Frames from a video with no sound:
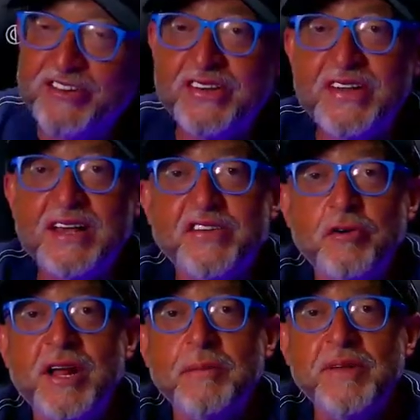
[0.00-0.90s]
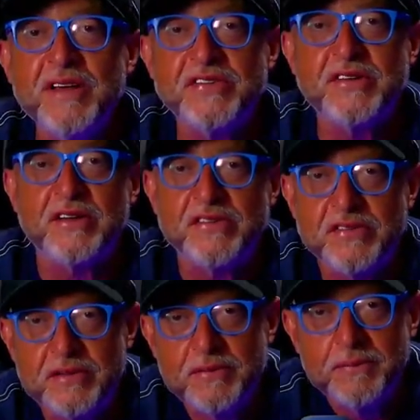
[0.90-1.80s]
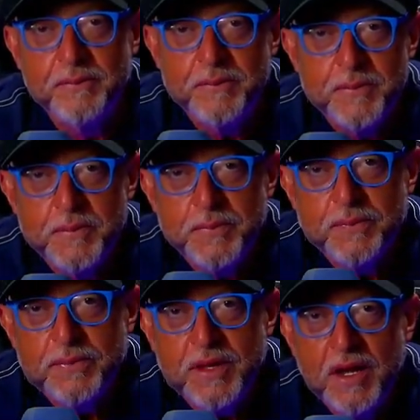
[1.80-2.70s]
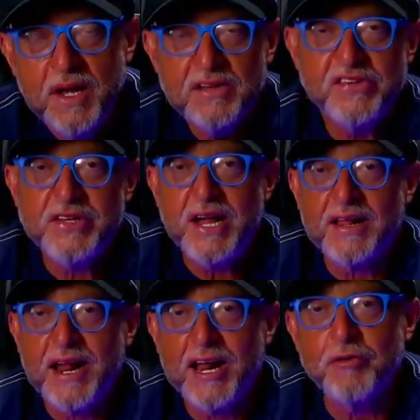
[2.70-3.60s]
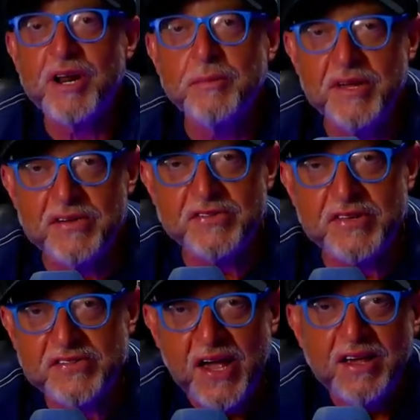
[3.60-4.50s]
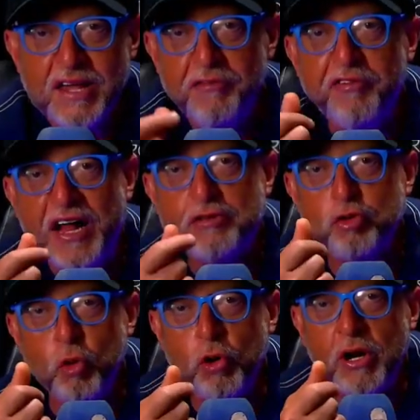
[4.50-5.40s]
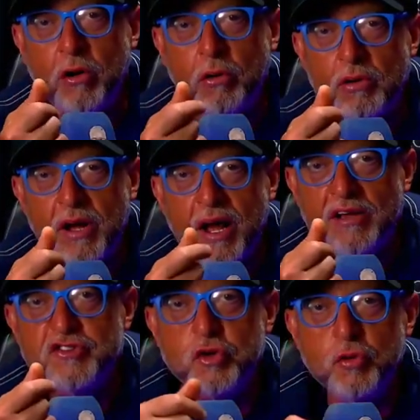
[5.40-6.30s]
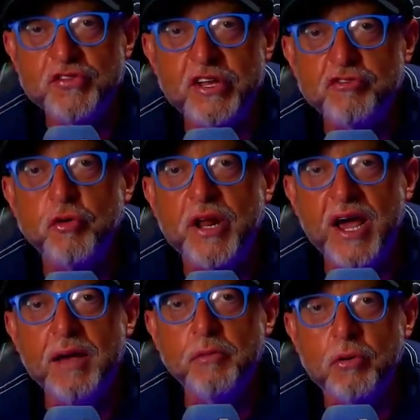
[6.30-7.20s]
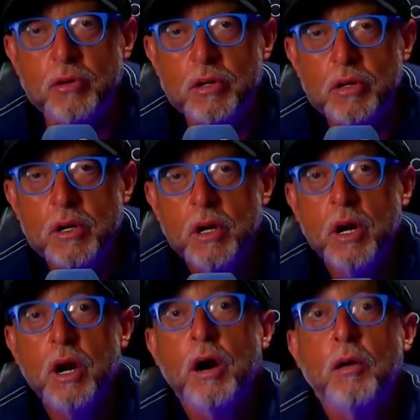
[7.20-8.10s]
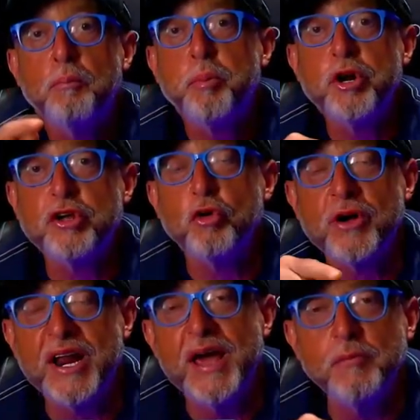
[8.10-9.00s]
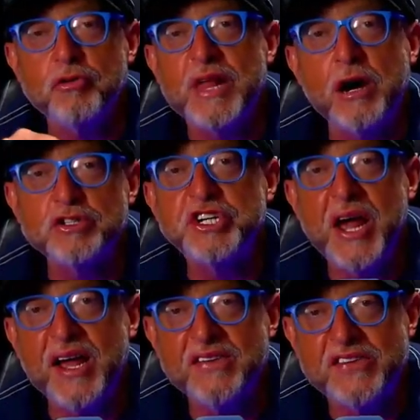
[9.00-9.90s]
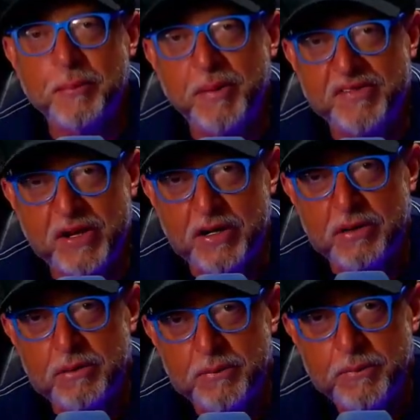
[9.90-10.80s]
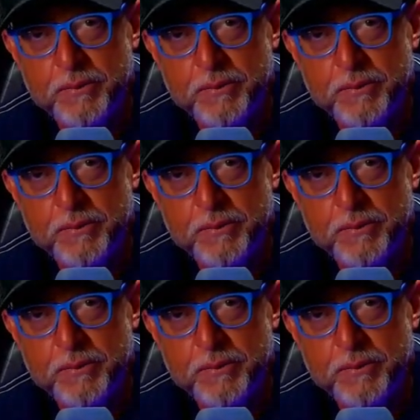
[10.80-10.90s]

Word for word: que dizem que são gremistas, que se declaram gremistas, que faturam as custas do Grêmio, Opa! porque o Grêmio dá audiência, passarinho.